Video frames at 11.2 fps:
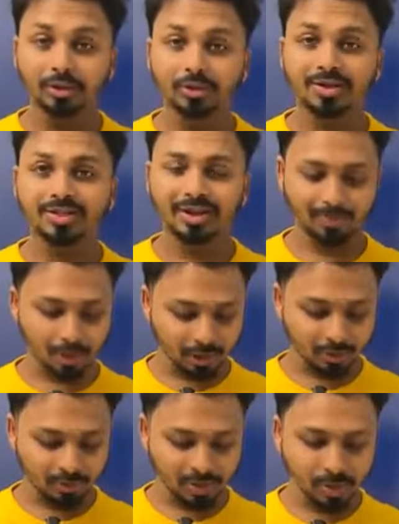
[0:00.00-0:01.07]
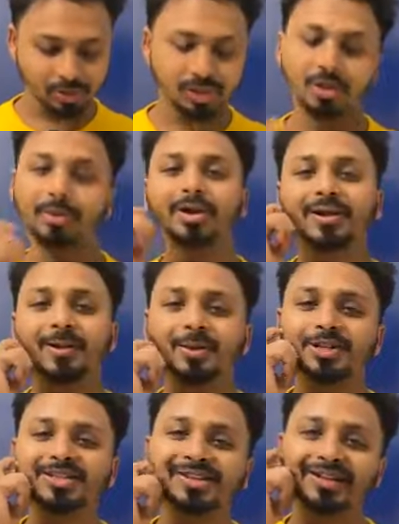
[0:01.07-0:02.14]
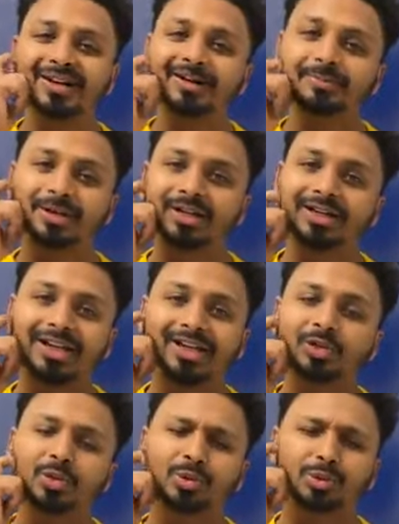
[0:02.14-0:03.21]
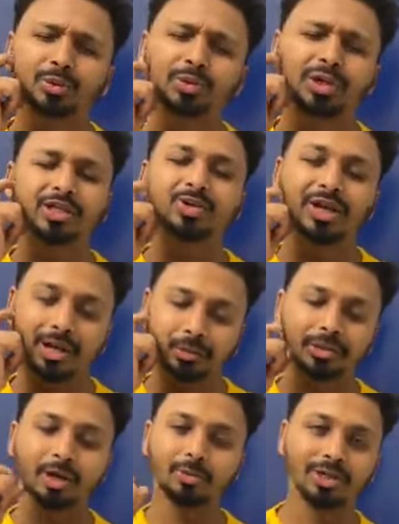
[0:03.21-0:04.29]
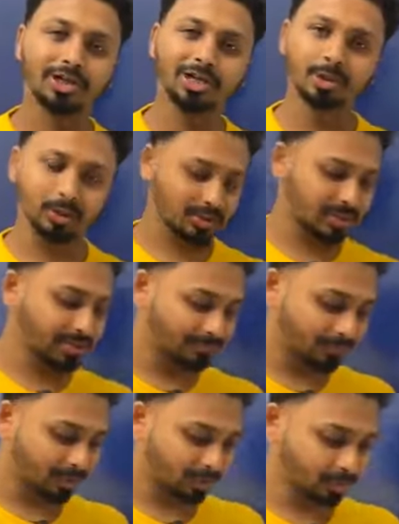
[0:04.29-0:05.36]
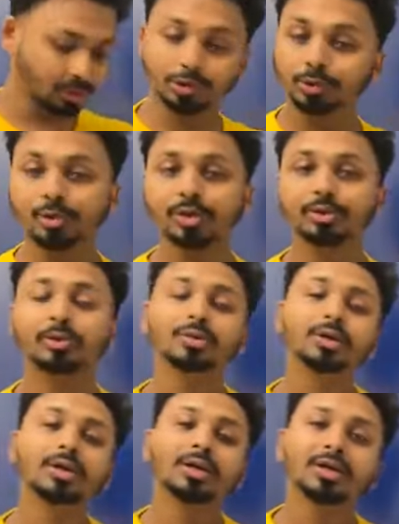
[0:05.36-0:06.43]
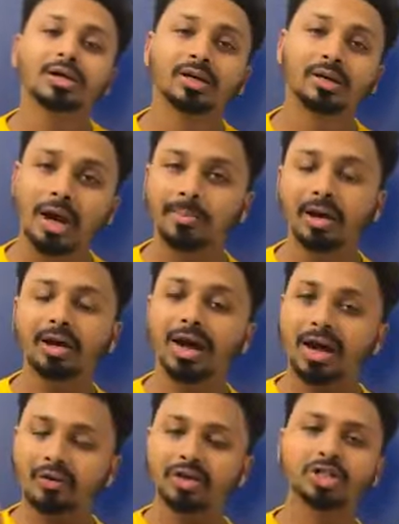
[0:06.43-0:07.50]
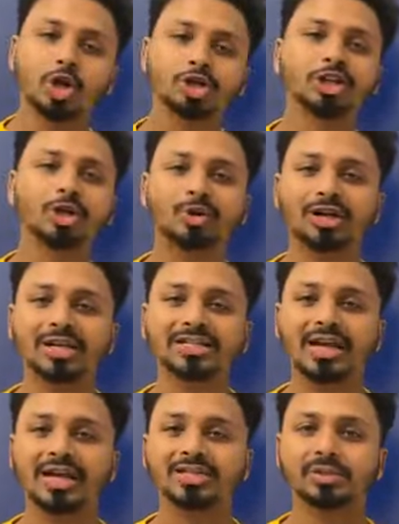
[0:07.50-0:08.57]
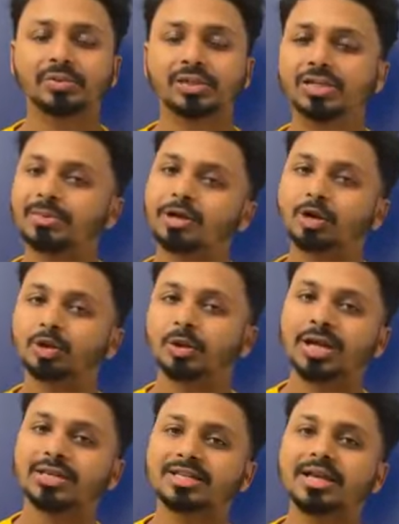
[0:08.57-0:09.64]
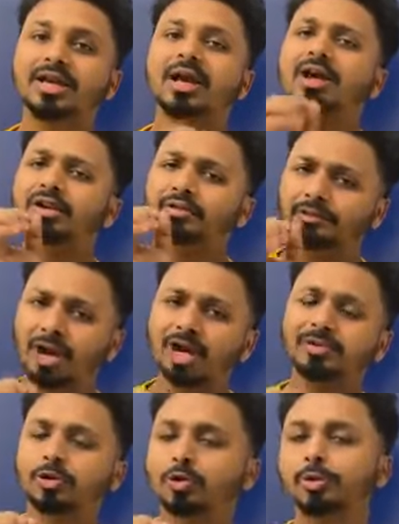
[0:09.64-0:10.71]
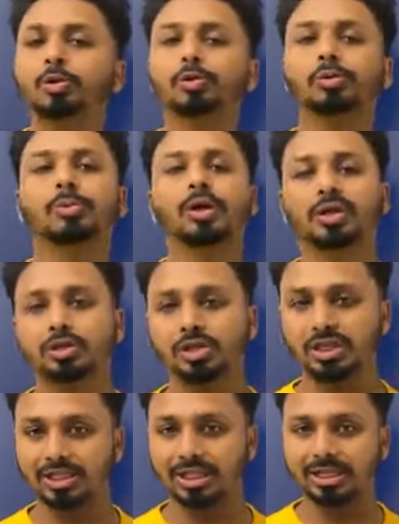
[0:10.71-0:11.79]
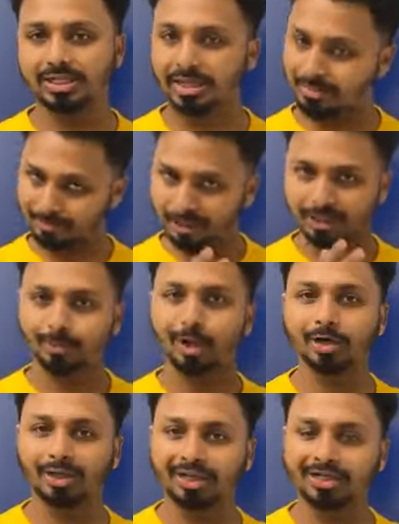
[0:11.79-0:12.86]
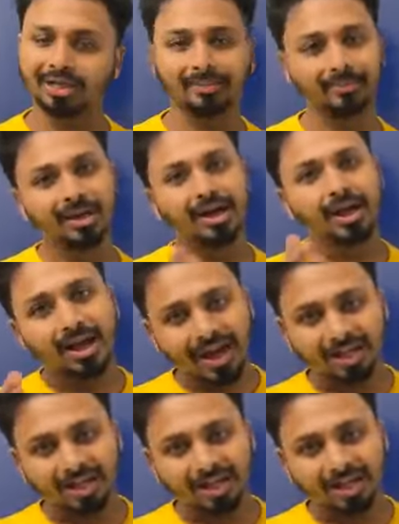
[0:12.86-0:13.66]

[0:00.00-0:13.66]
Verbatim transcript: হ্যালো আসসালামু আলাইকুম কে হচ্ছে সবার কেমন আছেন আমরা একটু লেট হয়ে গেল তেরো মিনিট লেট হয়েছে অত্যন্ত দুঃখিত গ্রামারের আরও একটা অসাধারণ ক্লাস নিয়ে হাজির হয়েছে আমরা গত ক্লাসে ভার্বের খুবই গুরুত্বপূর্ণ একটা জিনিস দেখেছিলাম একটা পার্ট দেখেছিলাম